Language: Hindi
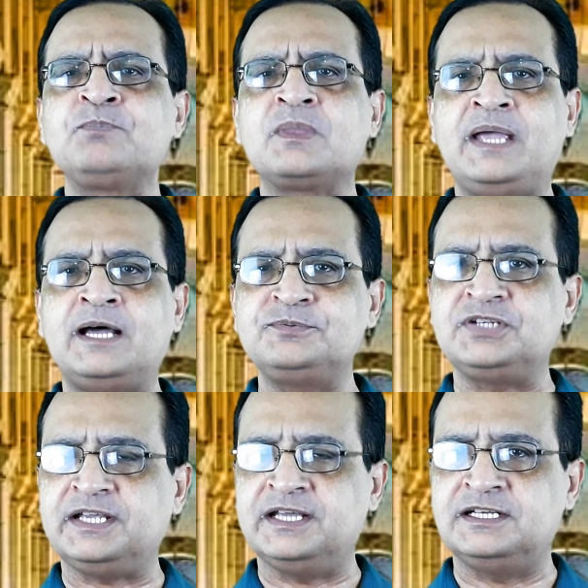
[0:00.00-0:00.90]
मैं
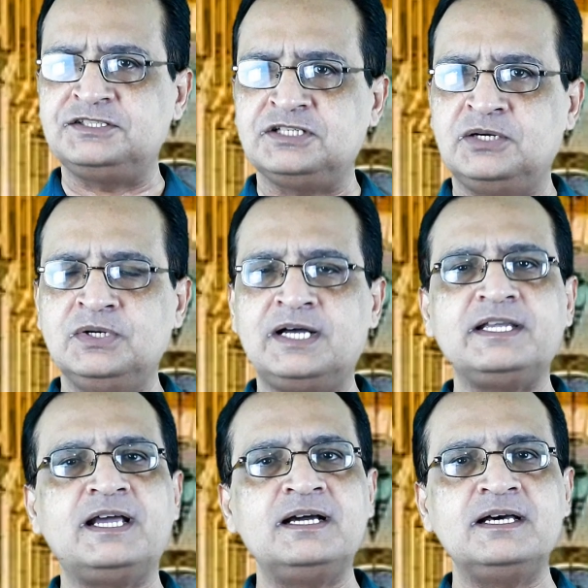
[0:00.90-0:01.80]
आपसे कहना चाहूँगा
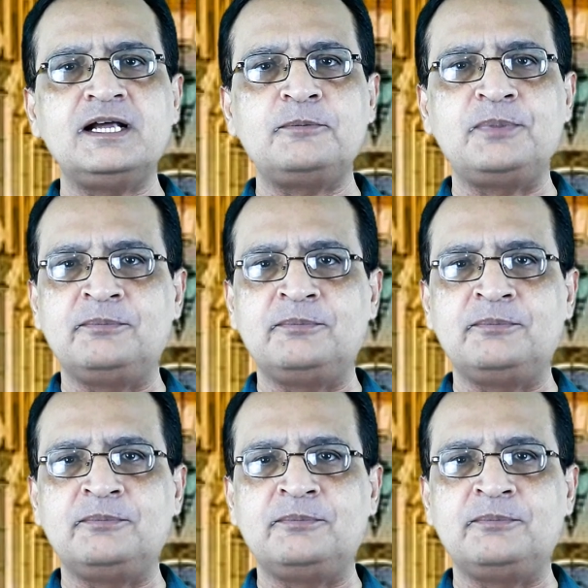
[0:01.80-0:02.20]
कि अगर आप